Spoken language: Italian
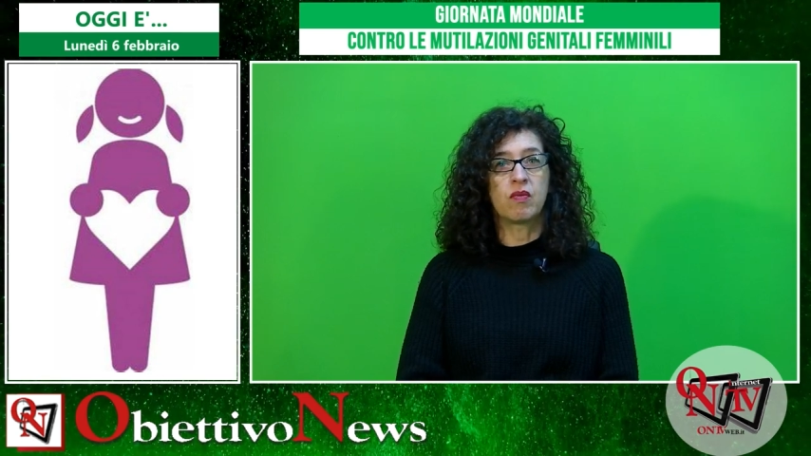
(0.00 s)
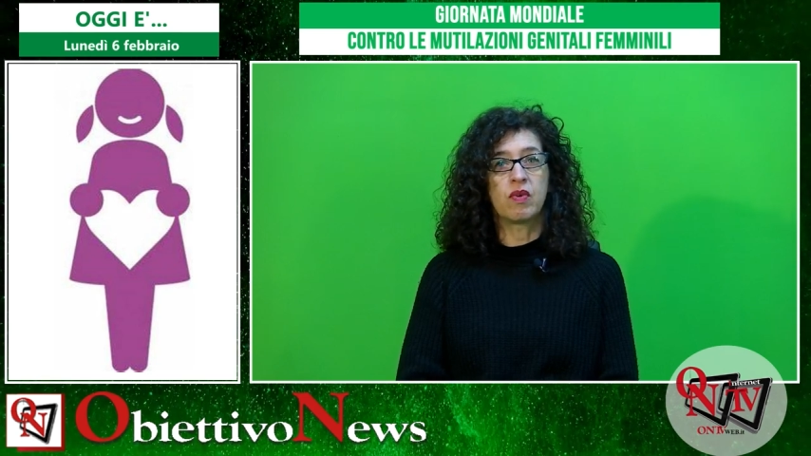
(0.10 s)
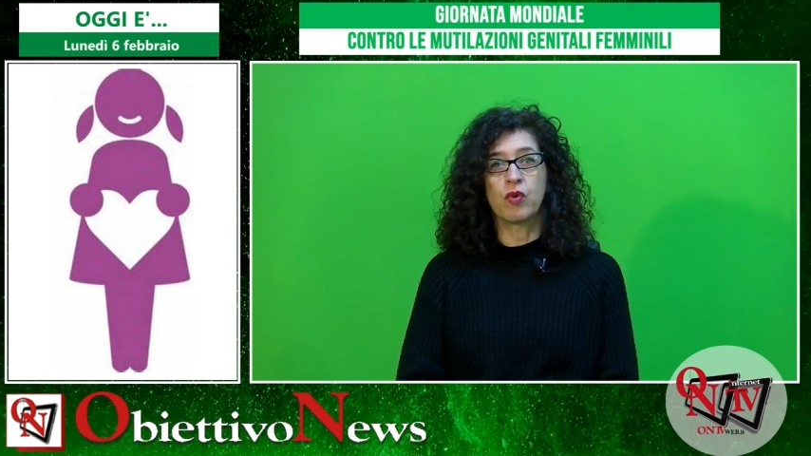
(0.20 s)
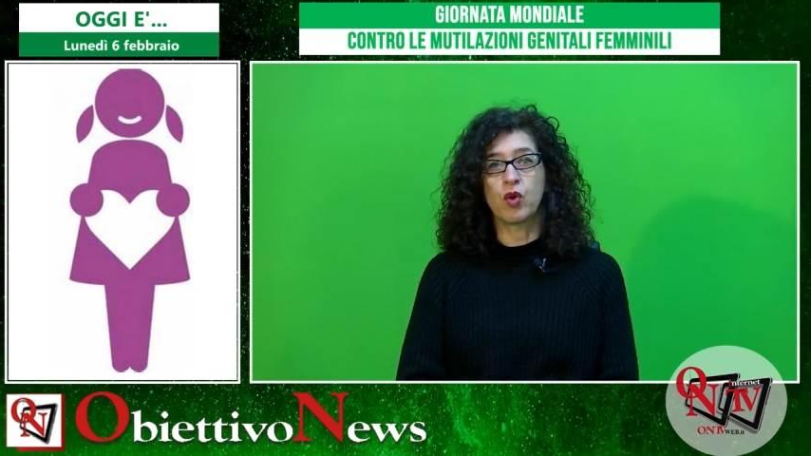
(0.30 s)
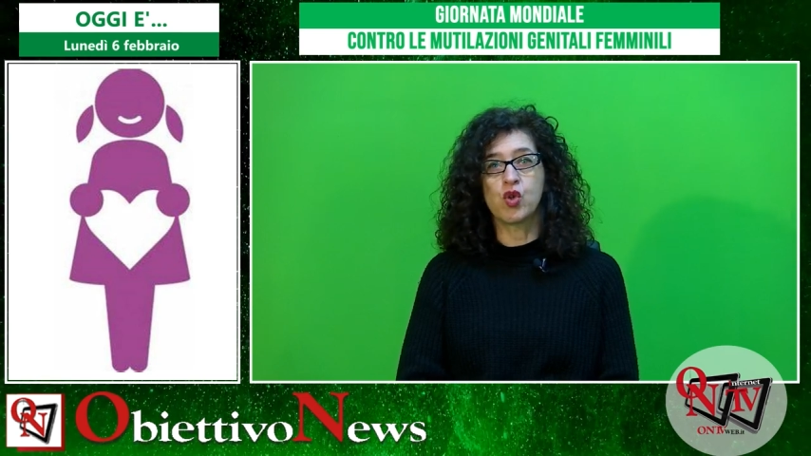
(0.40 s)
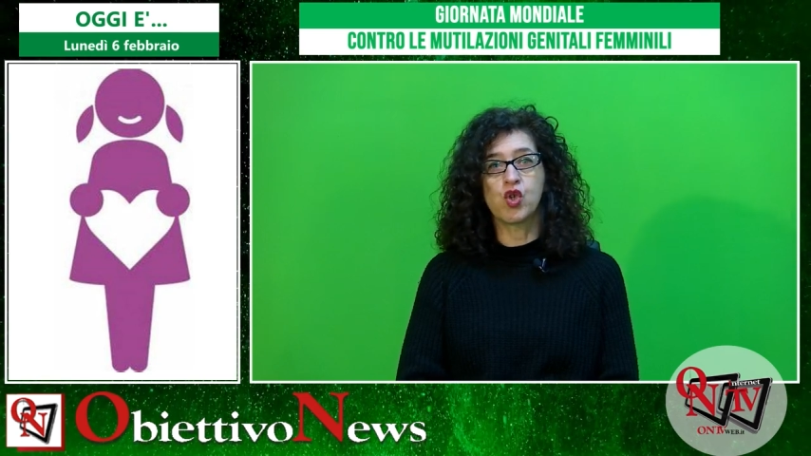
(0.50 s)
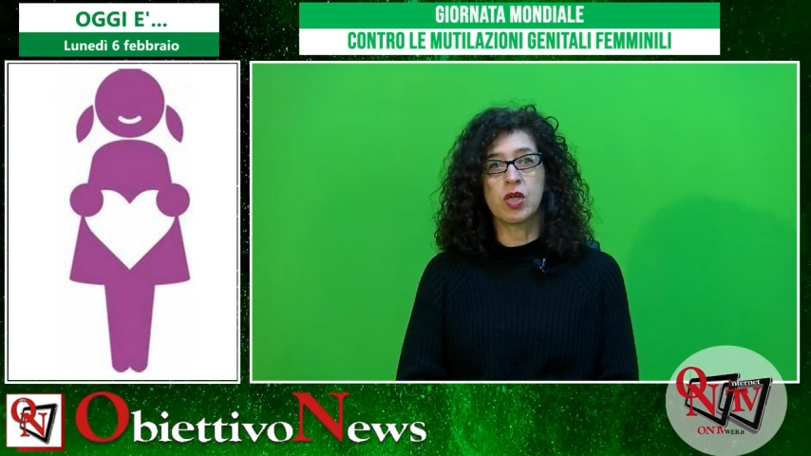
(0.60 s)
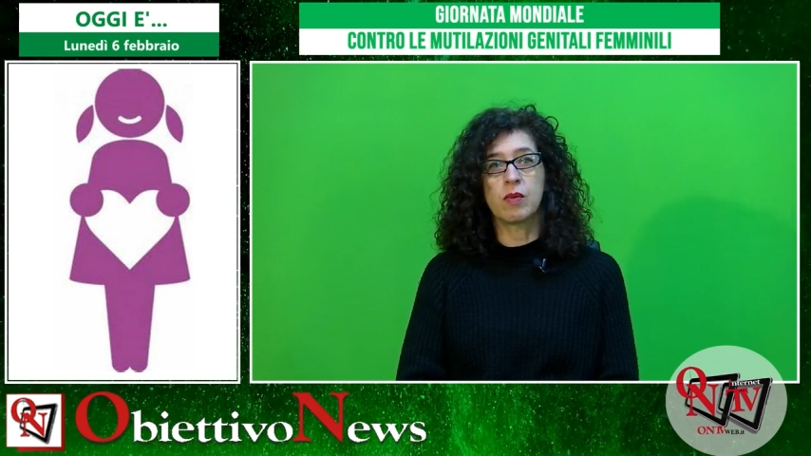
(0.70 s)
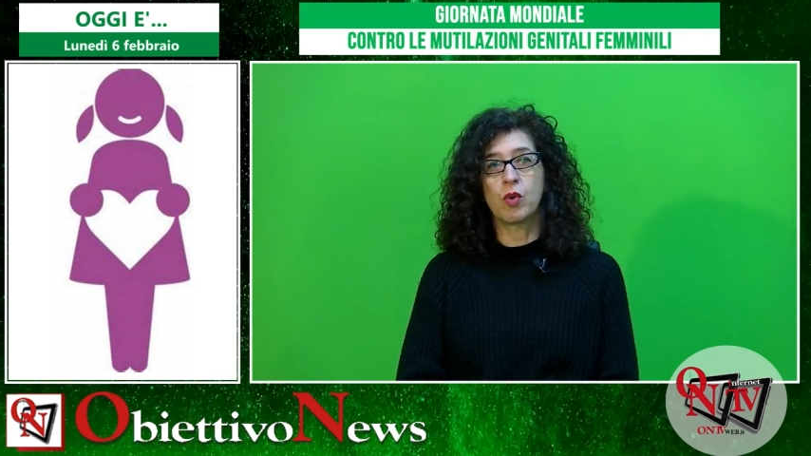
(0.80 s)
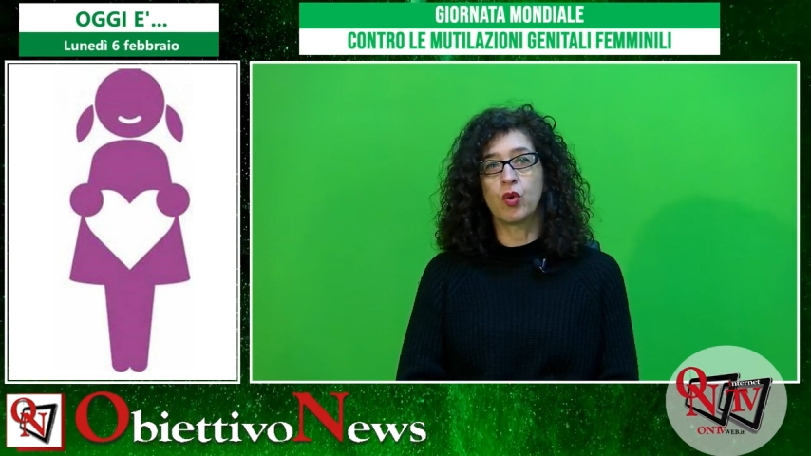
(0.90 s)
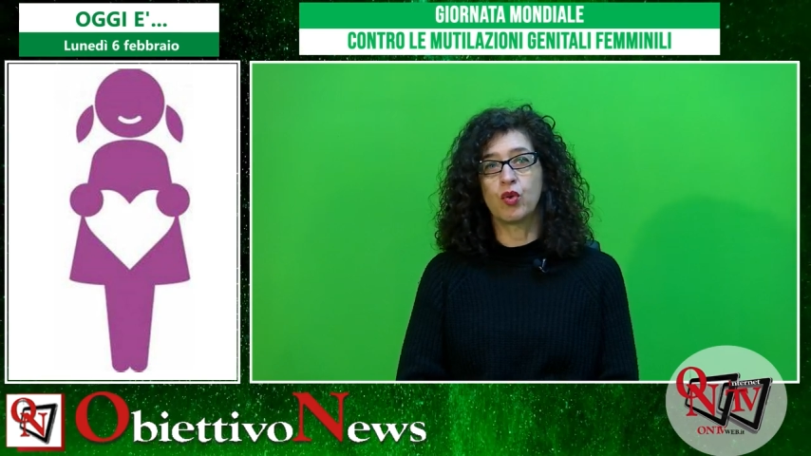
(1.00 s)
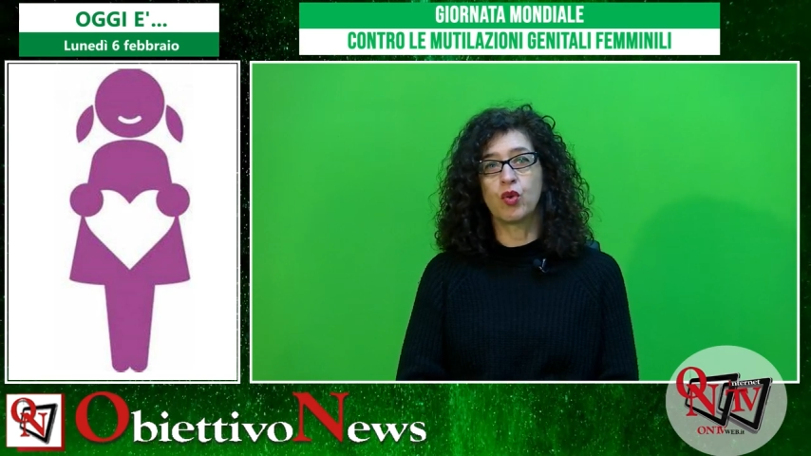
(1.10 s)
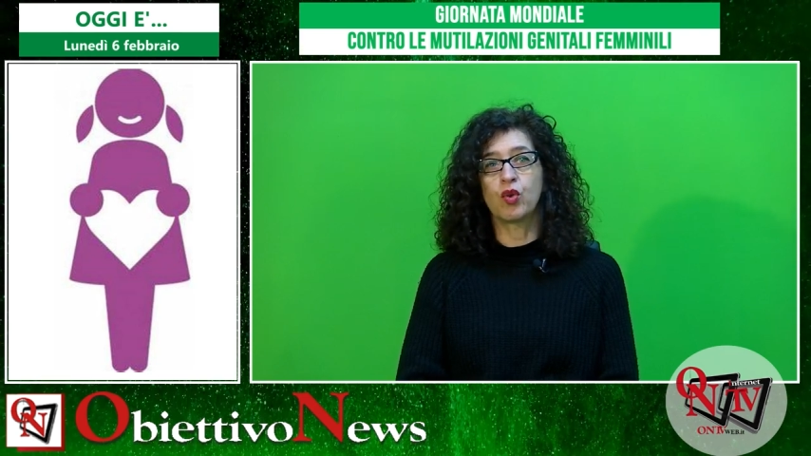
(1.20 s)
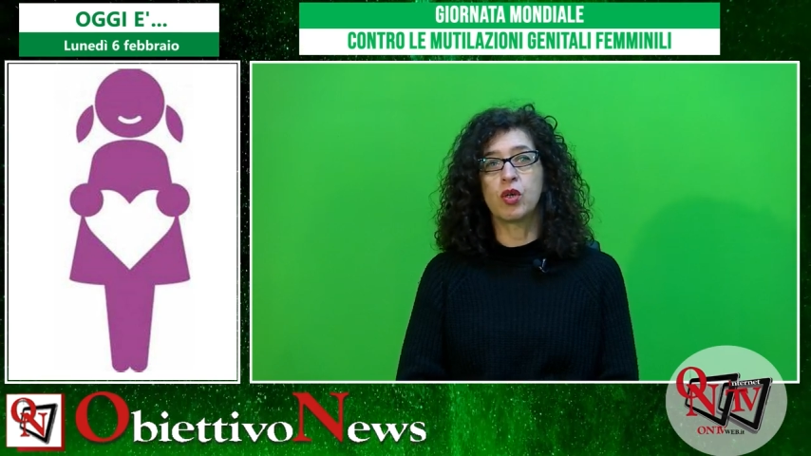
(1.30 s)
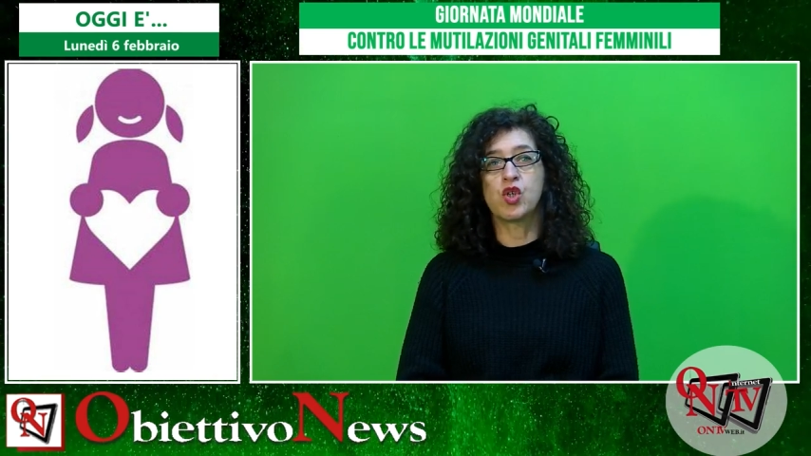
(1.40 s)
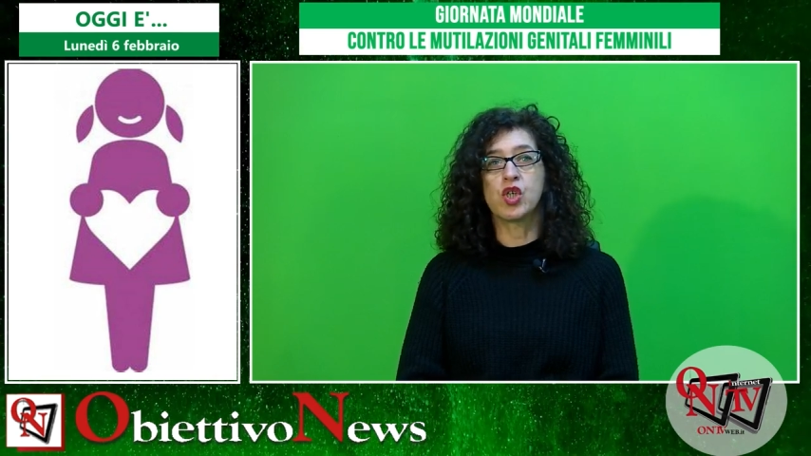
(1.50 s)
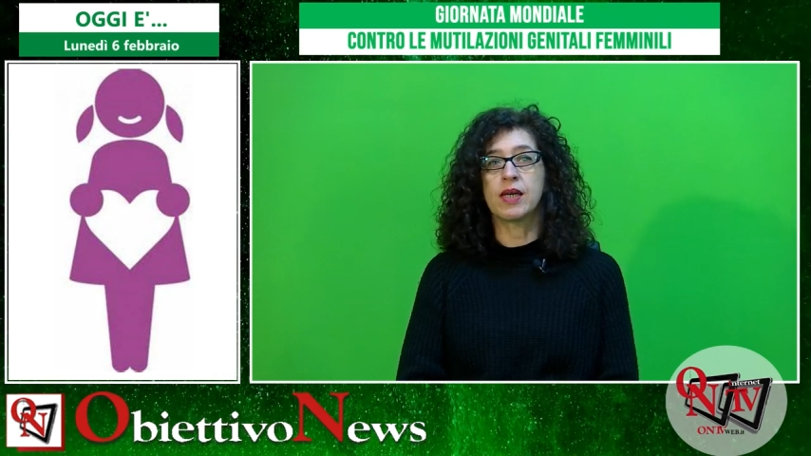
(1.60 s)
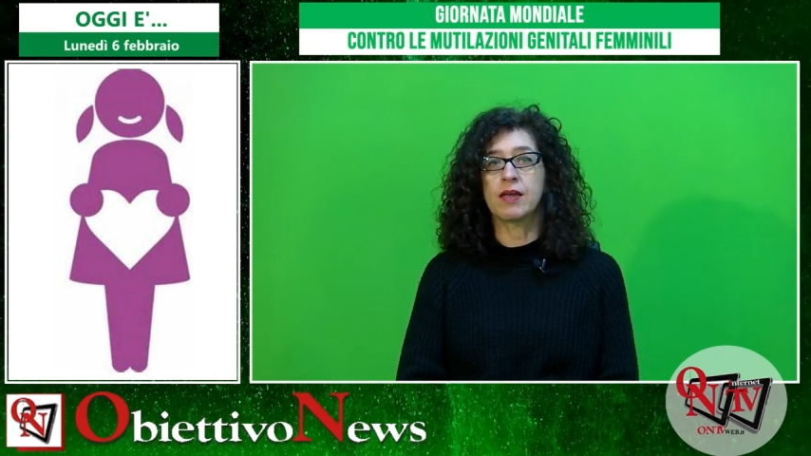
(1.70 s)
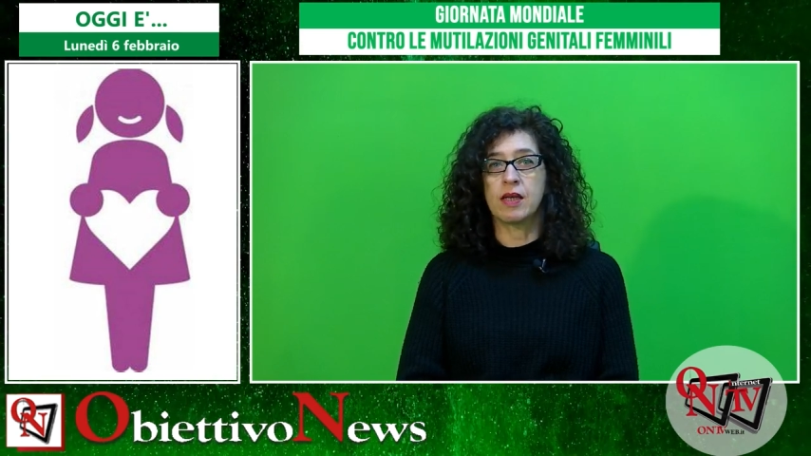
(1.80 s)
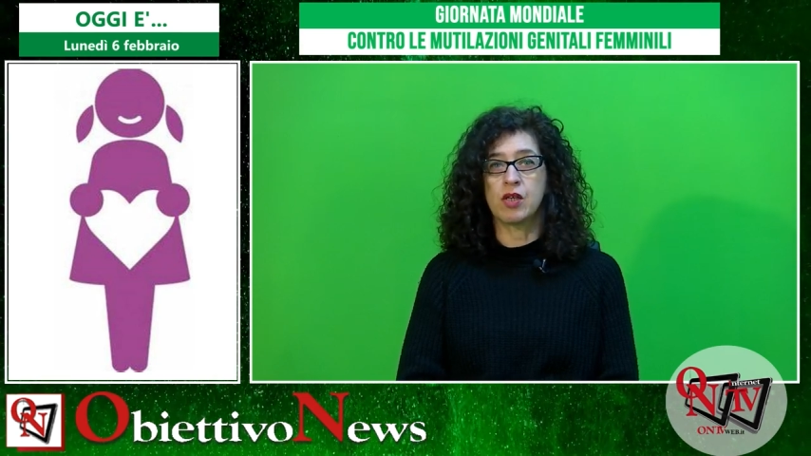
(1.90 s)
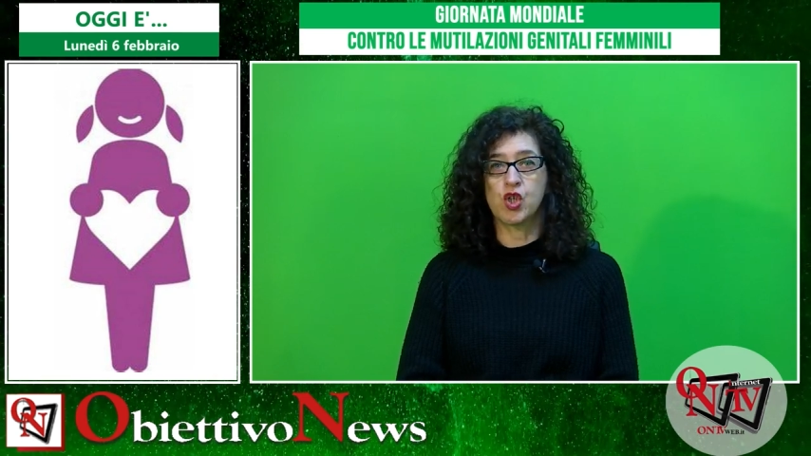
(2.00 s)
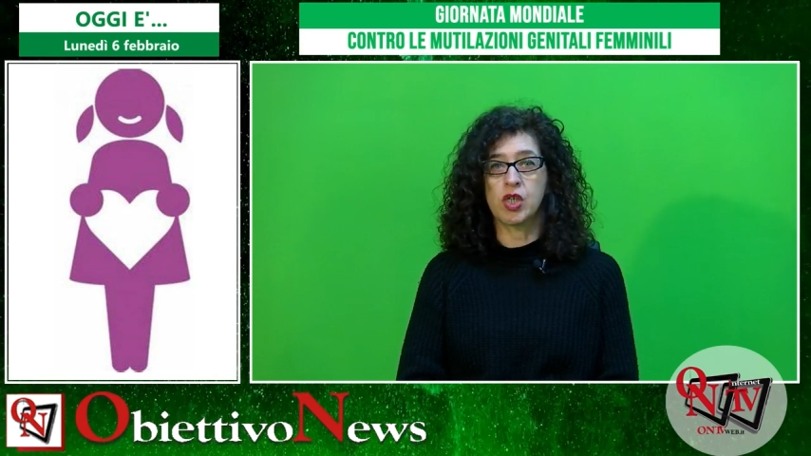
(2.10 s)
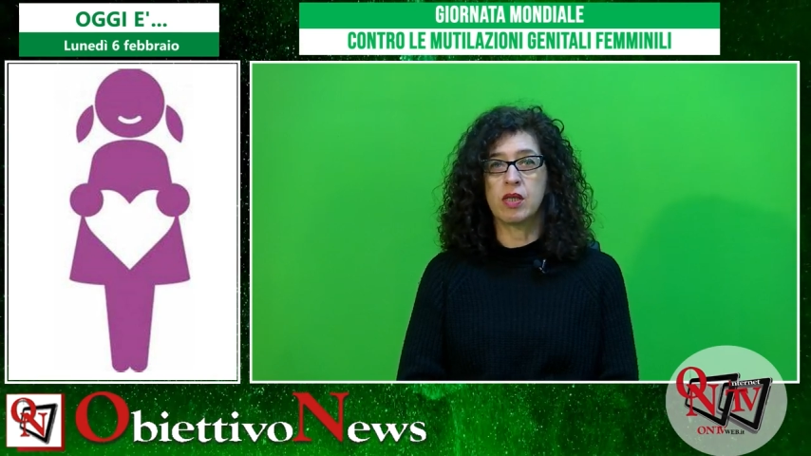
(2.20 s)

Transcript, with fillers: vivono oggi nel mondo con le cicatrici